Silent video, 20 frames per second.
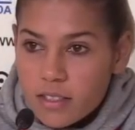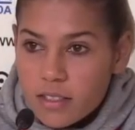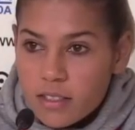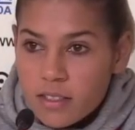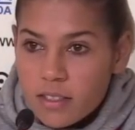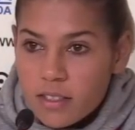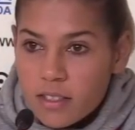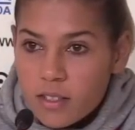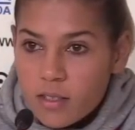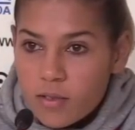
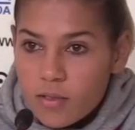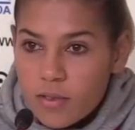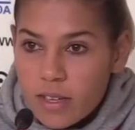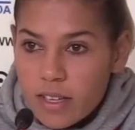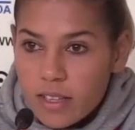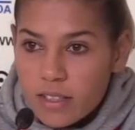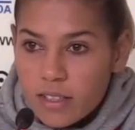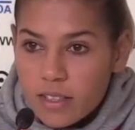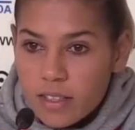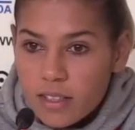نديروا
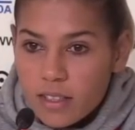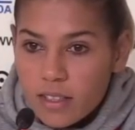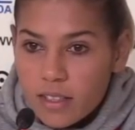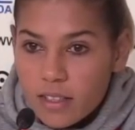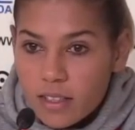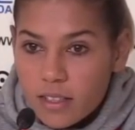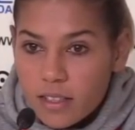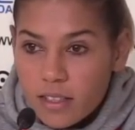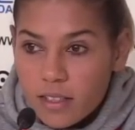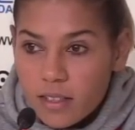واحد
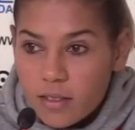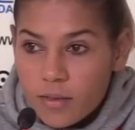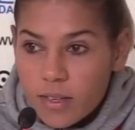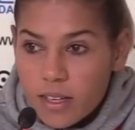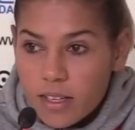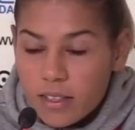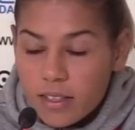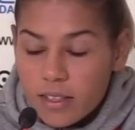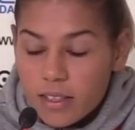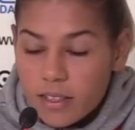الـ
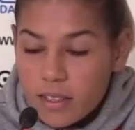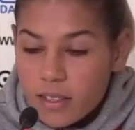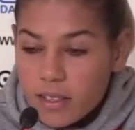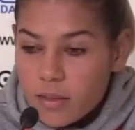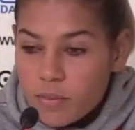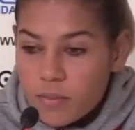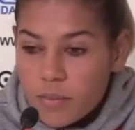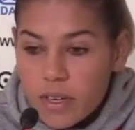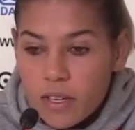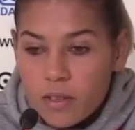واحد
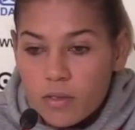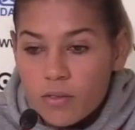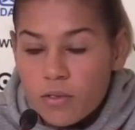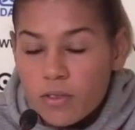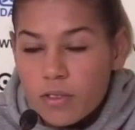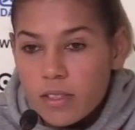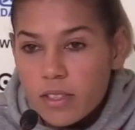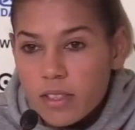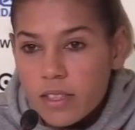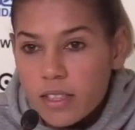الباركور
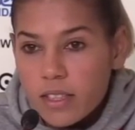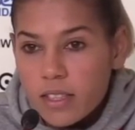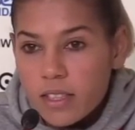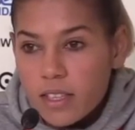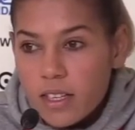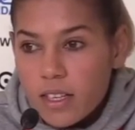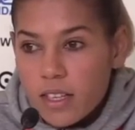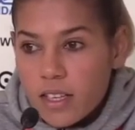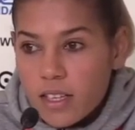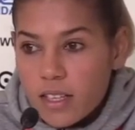اللي
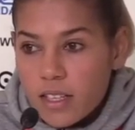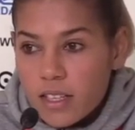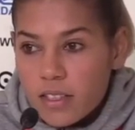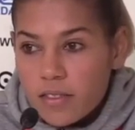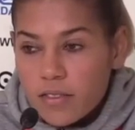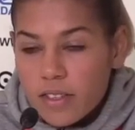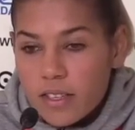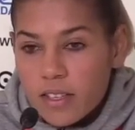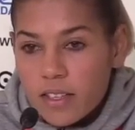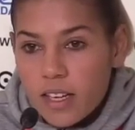اللي
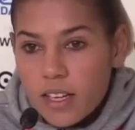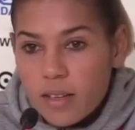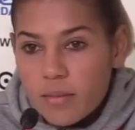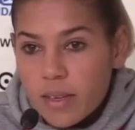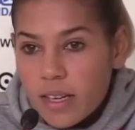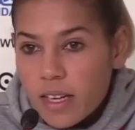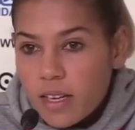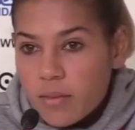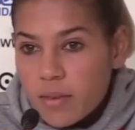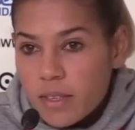يفرح
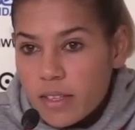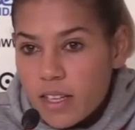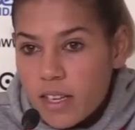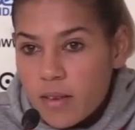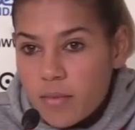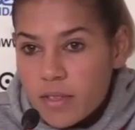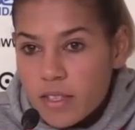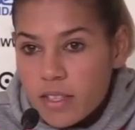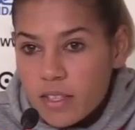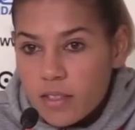المغاربه
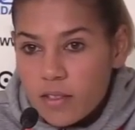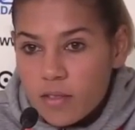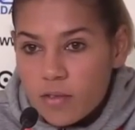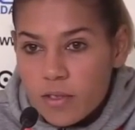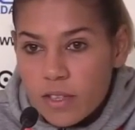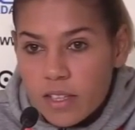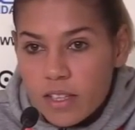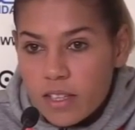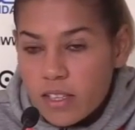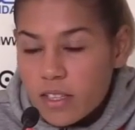كاملين
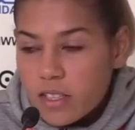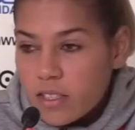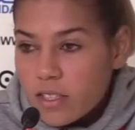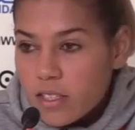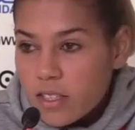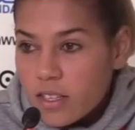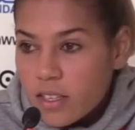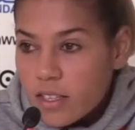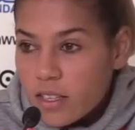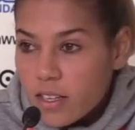ويخرج
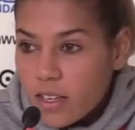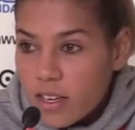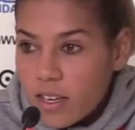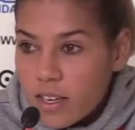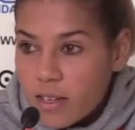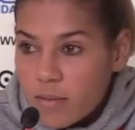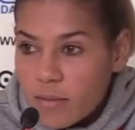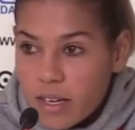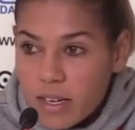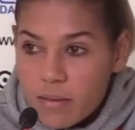
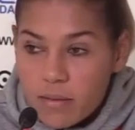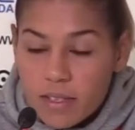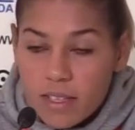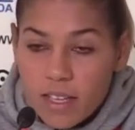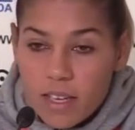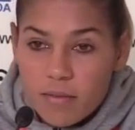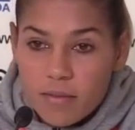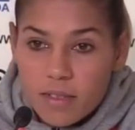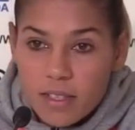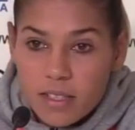المغاربه
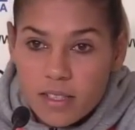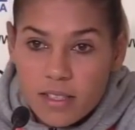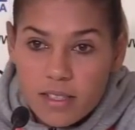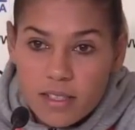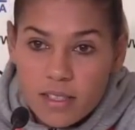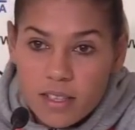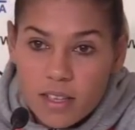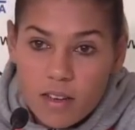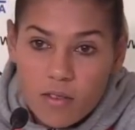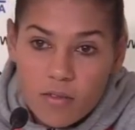كاملين
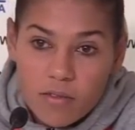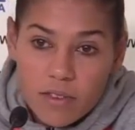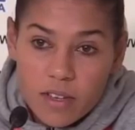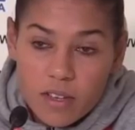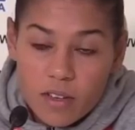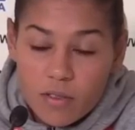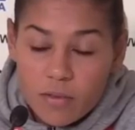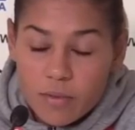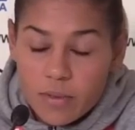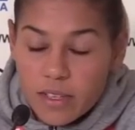للزنقه
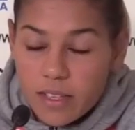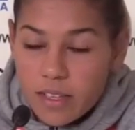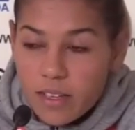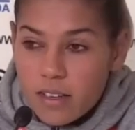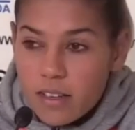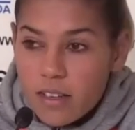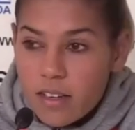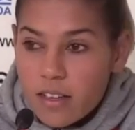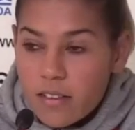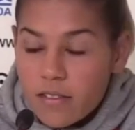ويفرحوا بينا
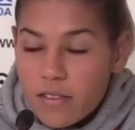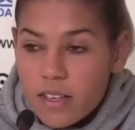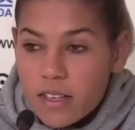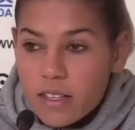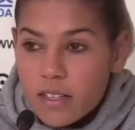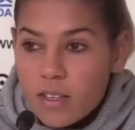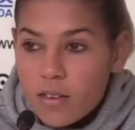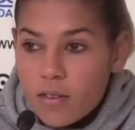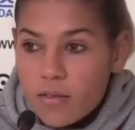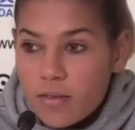
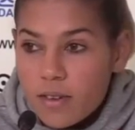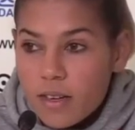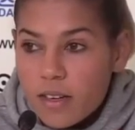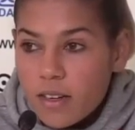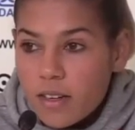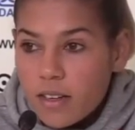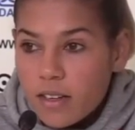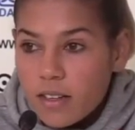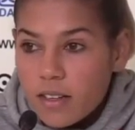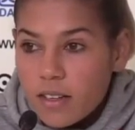فهذا هو
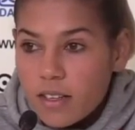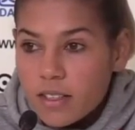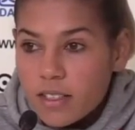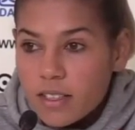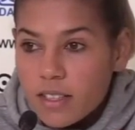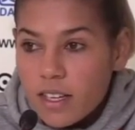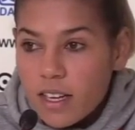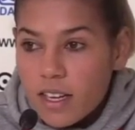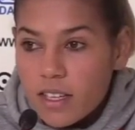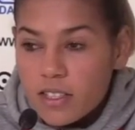
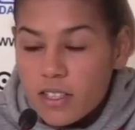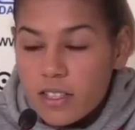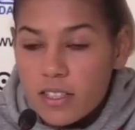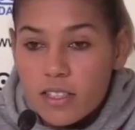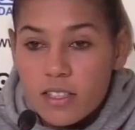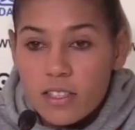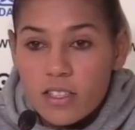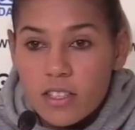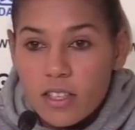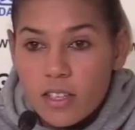ديال الحاجه اللي
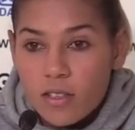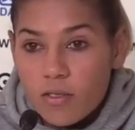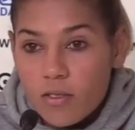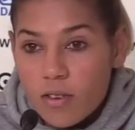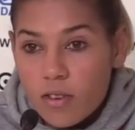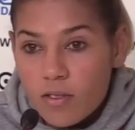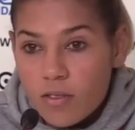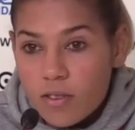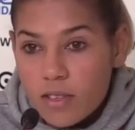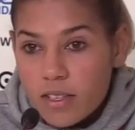تنشاركوها
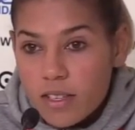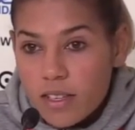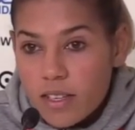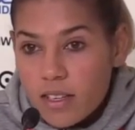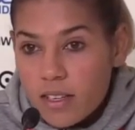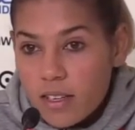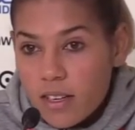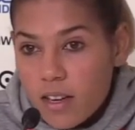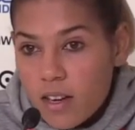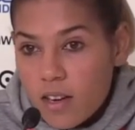كل
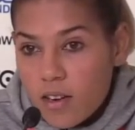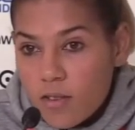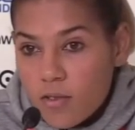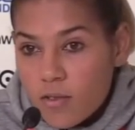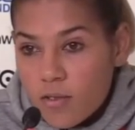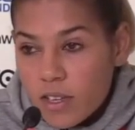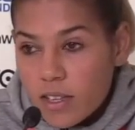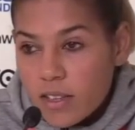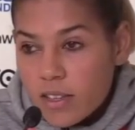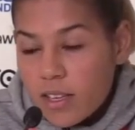نهار
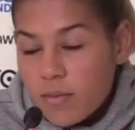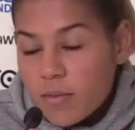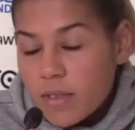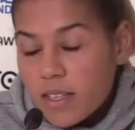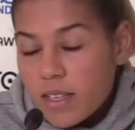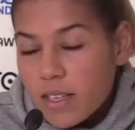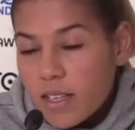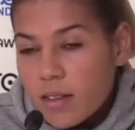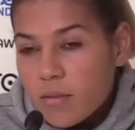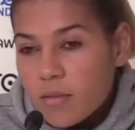وخدامين
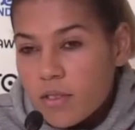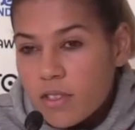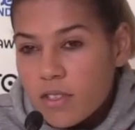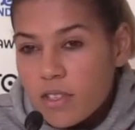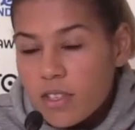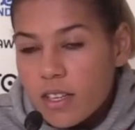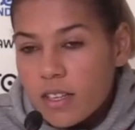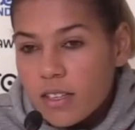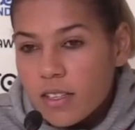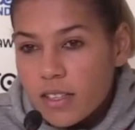عليها باش ان
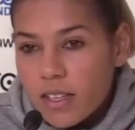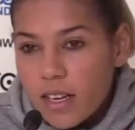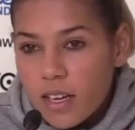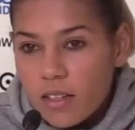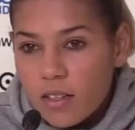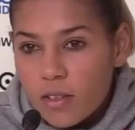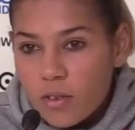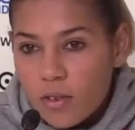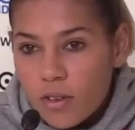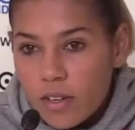شاء الله
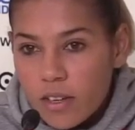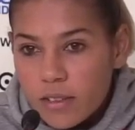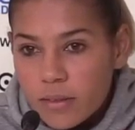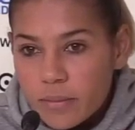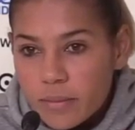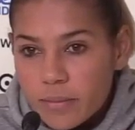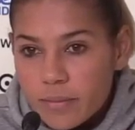نحققوها